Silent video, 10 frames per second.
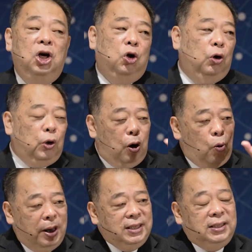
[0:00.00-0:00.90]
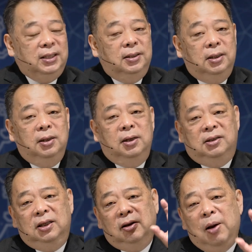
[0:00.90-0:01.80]
有一段关系。你
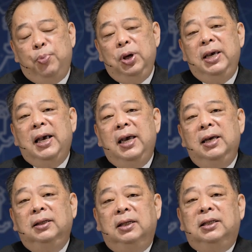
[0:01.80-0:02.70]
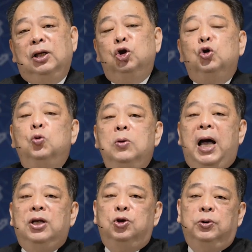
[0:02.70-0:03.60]
知道他不应该，但是他突
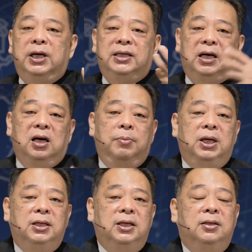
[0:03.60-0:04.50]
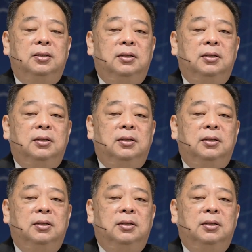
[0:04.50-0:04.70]
然出现在你的面前。